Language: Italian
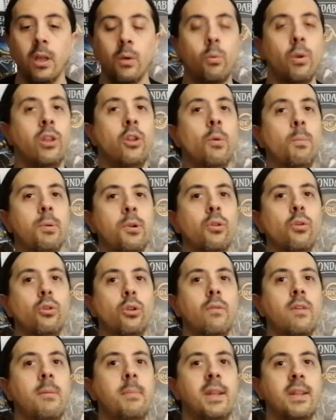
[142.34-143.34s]
Quindi un
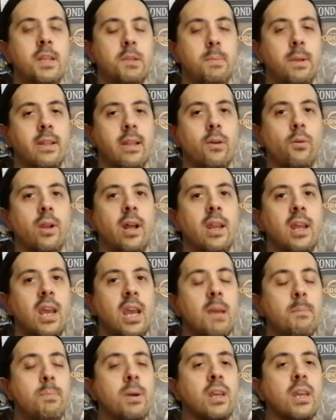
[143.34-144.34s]
prodotto veramente spettacolare.
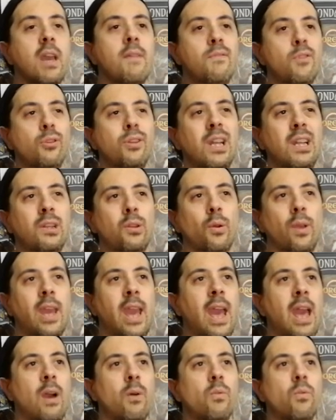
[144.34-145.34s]
E perché vi ho detto che
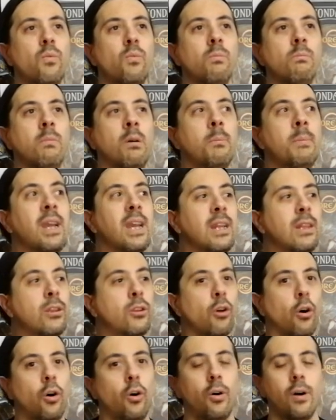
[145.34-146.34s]
è un
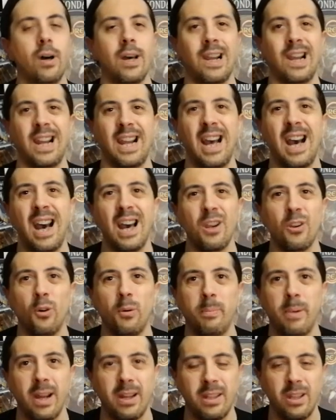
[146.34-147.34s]
momento raro,
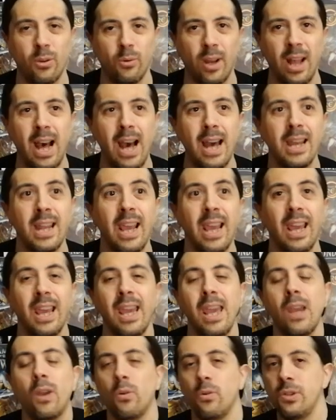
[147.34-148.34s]
particolare
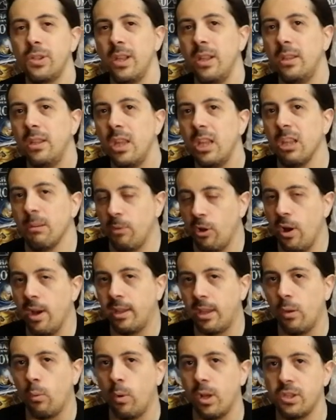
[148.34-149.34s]
e consentitemelo
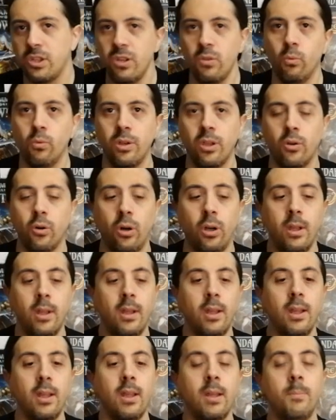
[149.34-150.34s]
anche quasi unico?
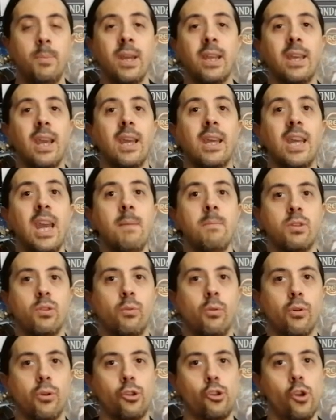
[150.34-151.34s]
Perché Games
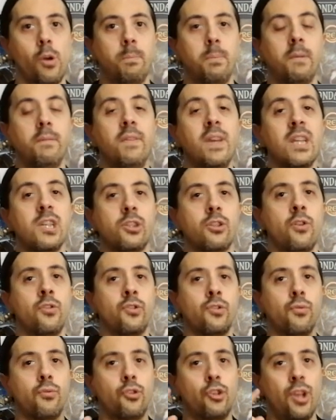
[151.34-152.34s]
Workshop, visto il
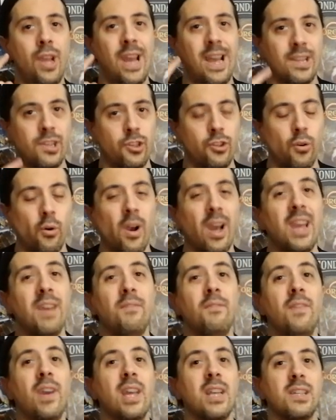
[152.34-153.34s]
successo e
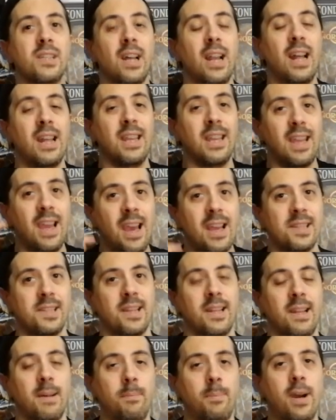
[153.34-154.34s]
vista la
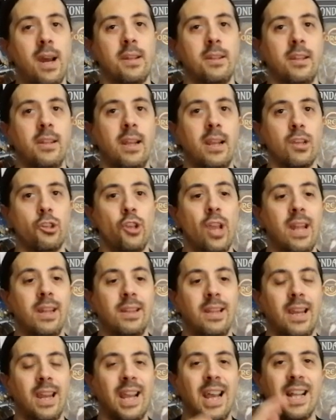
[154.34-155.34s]
richiesta da parte della
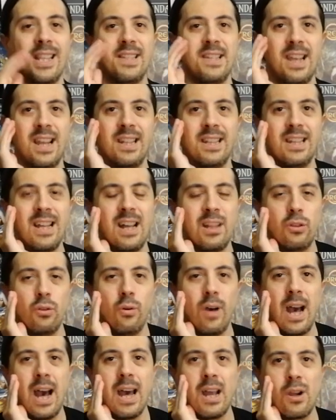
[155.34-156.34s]
gente, ragazzi, è
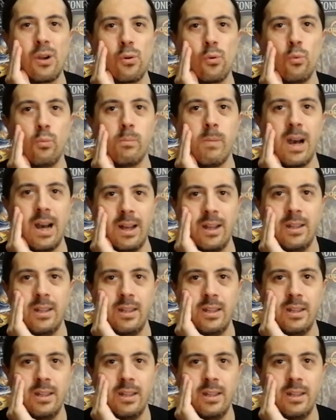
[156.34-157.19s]
andato a ruba.